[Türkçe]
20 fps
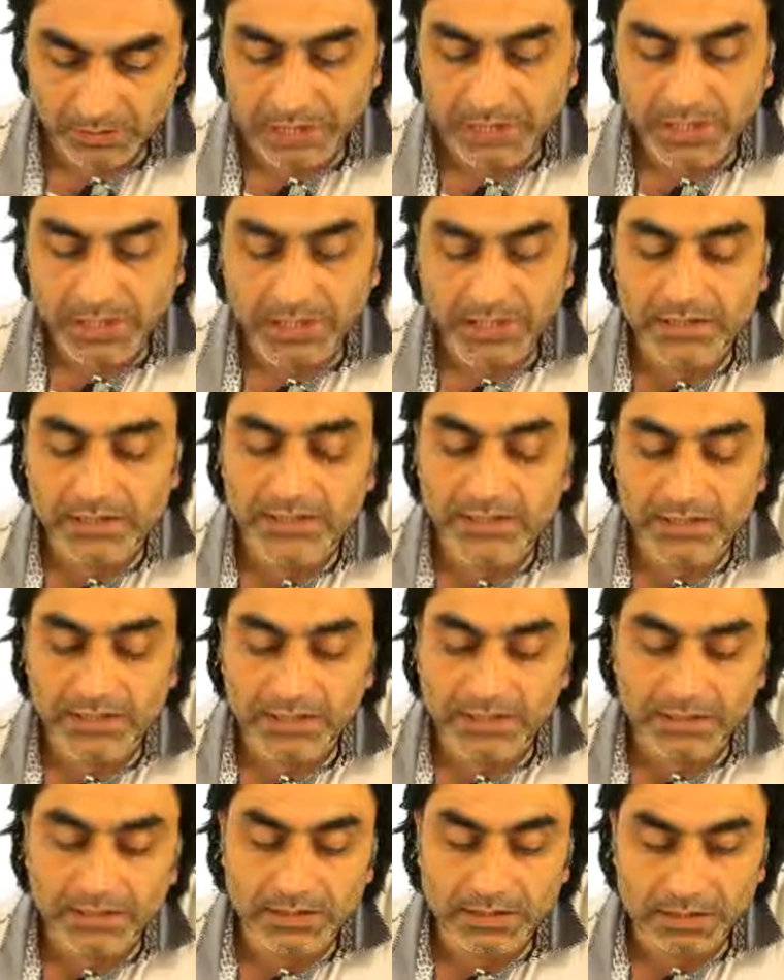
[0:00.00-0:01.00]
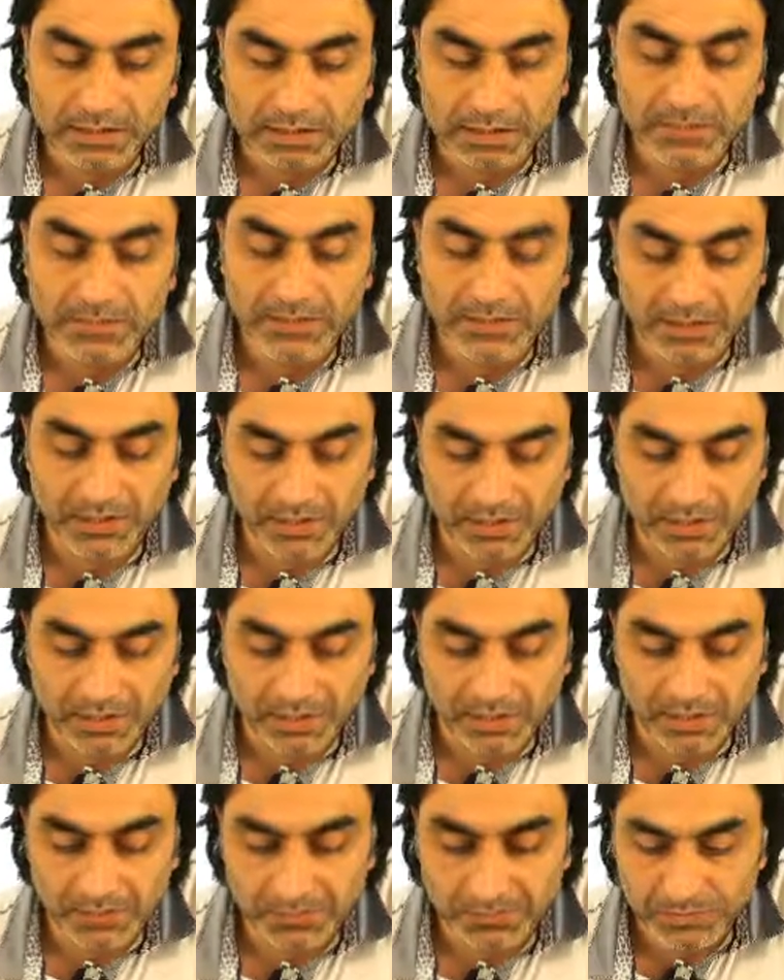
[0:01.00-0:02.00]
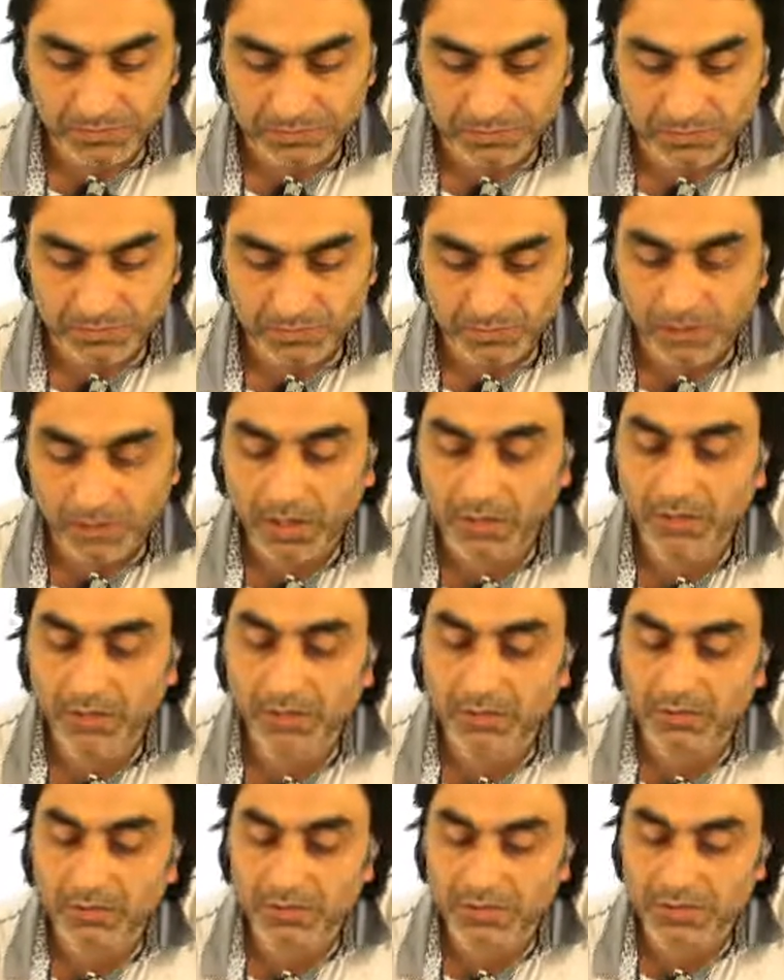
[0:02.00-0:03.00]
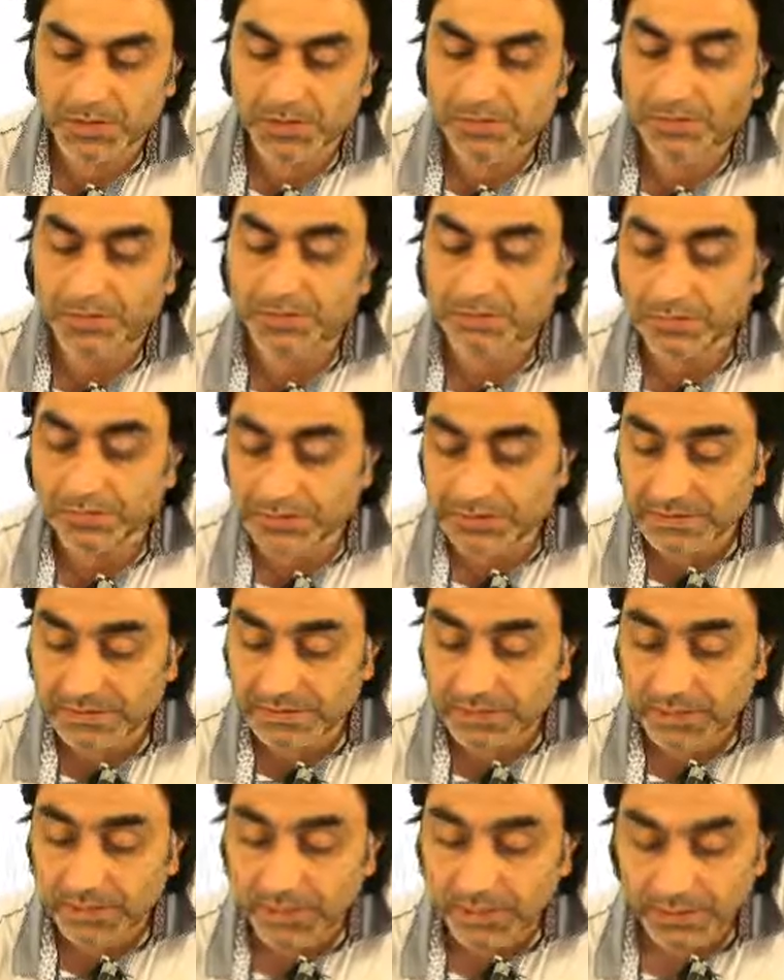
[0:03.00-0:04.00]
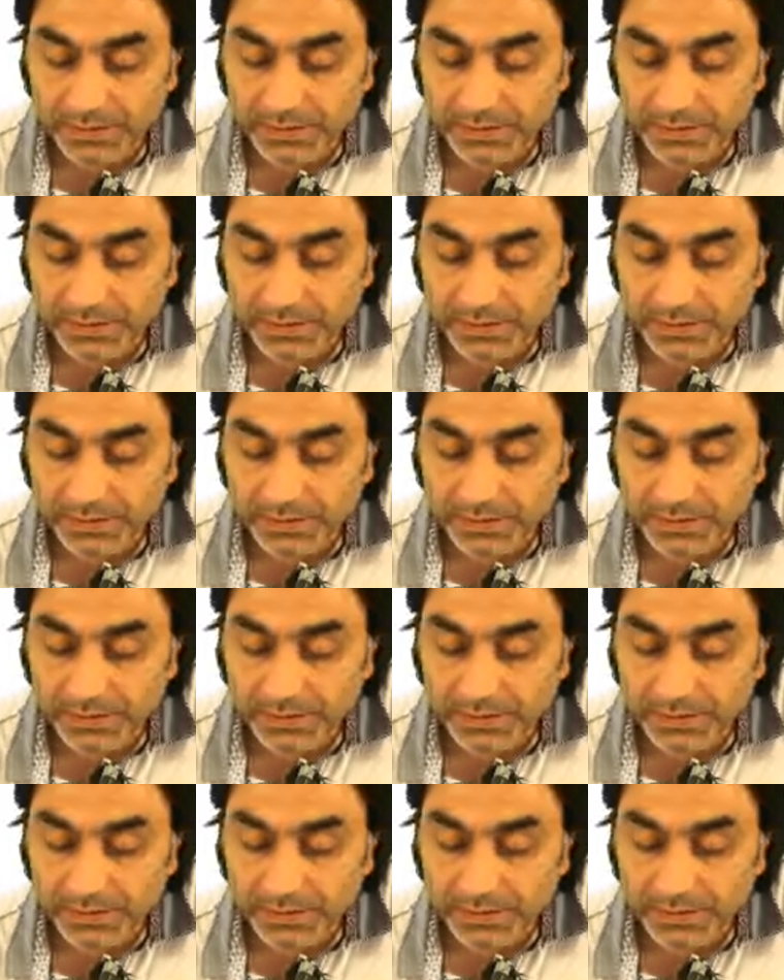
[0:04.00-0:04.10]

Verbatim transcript: İnna izen lemine zalimin. Muhakkak ki o zaman biz